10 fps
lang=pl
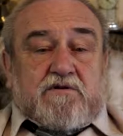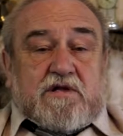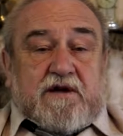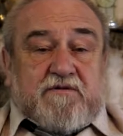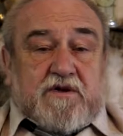
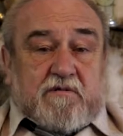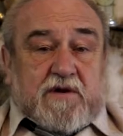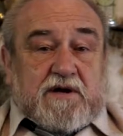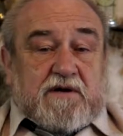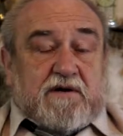Ta
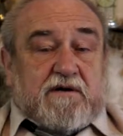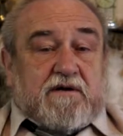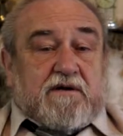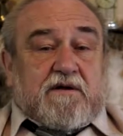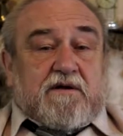firma
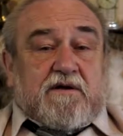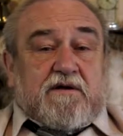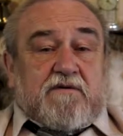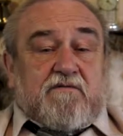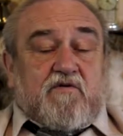
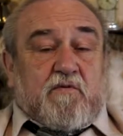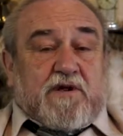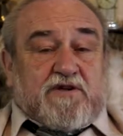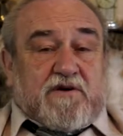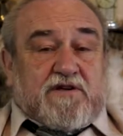
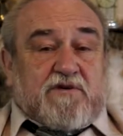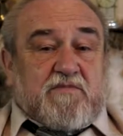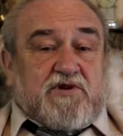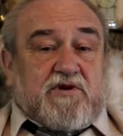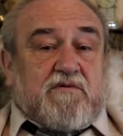wyobrażała
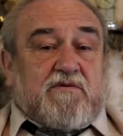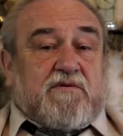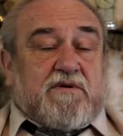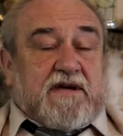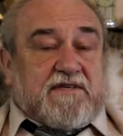sobie, że
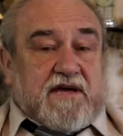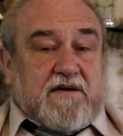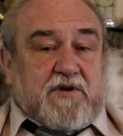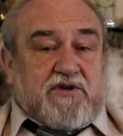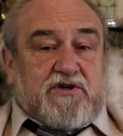jak
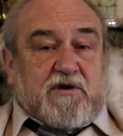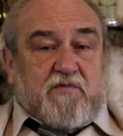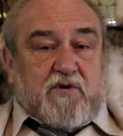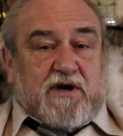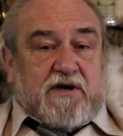zajmie dzikie
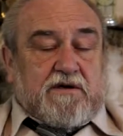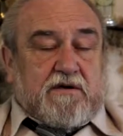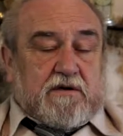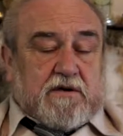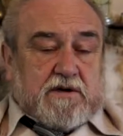pola
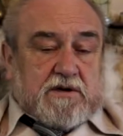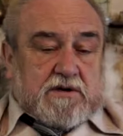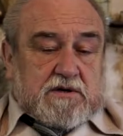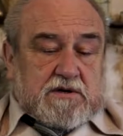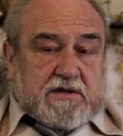i
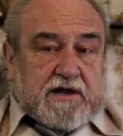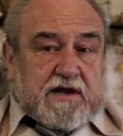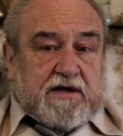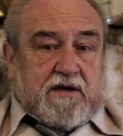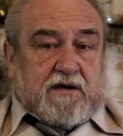Y,
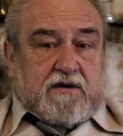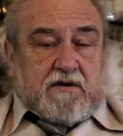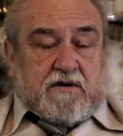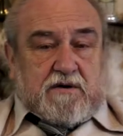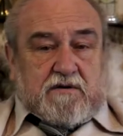tereny
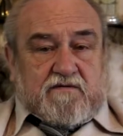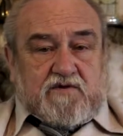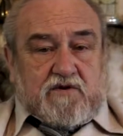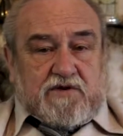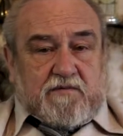y,
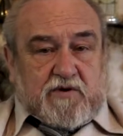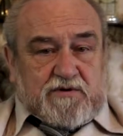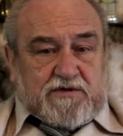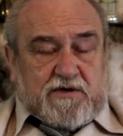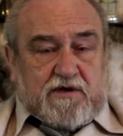wschodnie
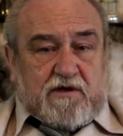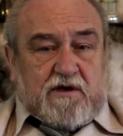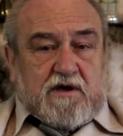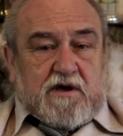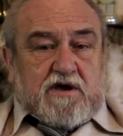Polski,
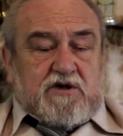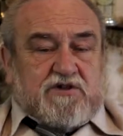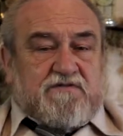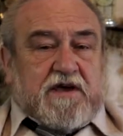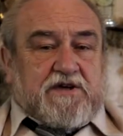to
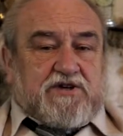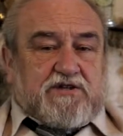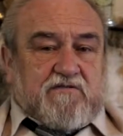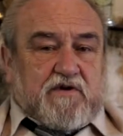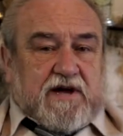zwiększy
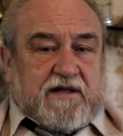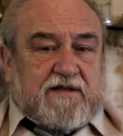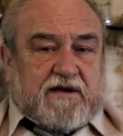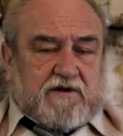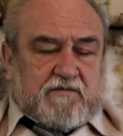swój
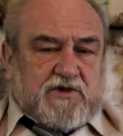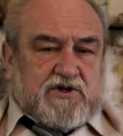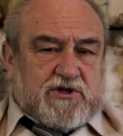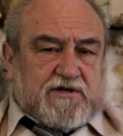handel i obniży